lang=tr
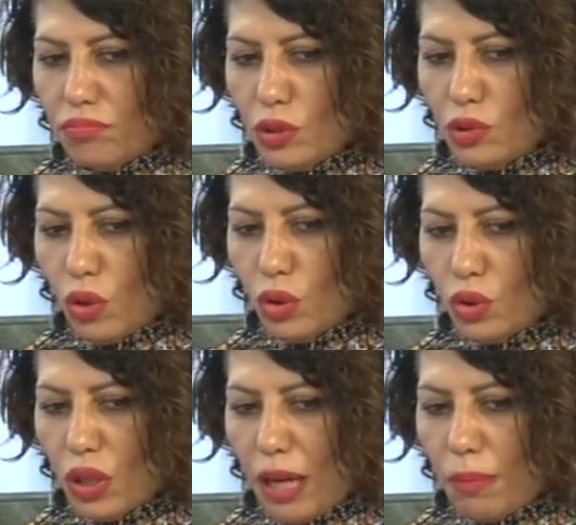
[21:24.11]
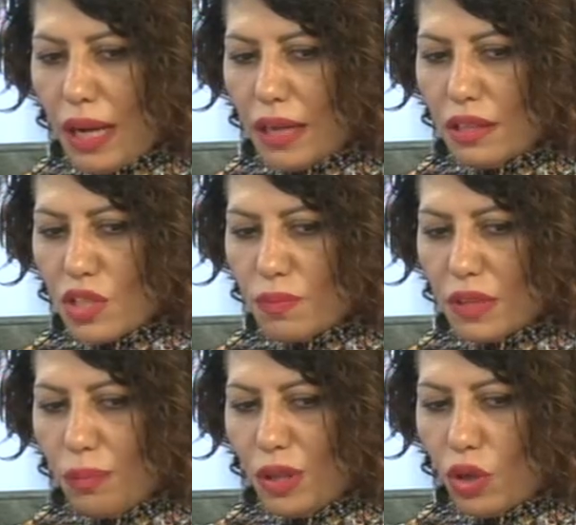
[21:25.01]
son dönemlerde
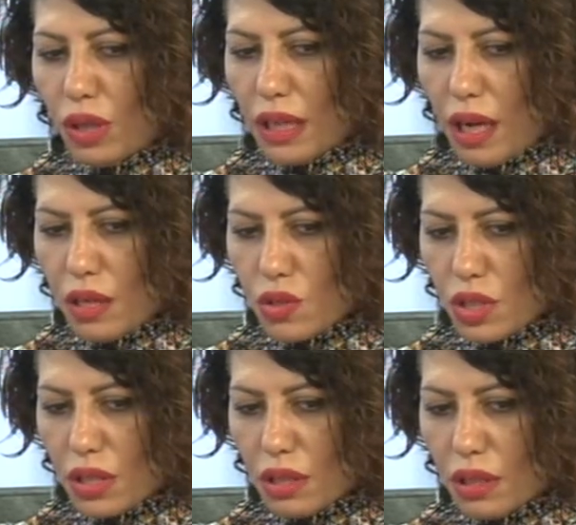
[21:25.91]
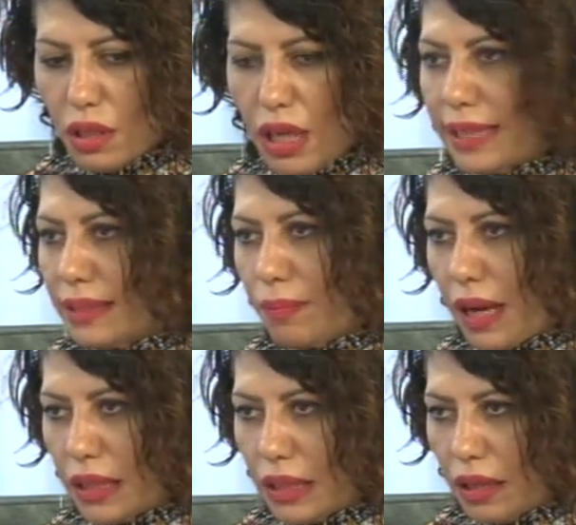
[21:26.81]
şimdi biyoenerji
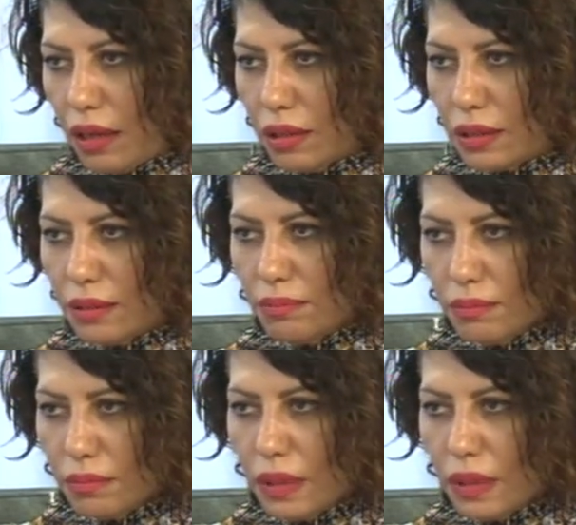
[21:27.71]
eğitmenliği aldım.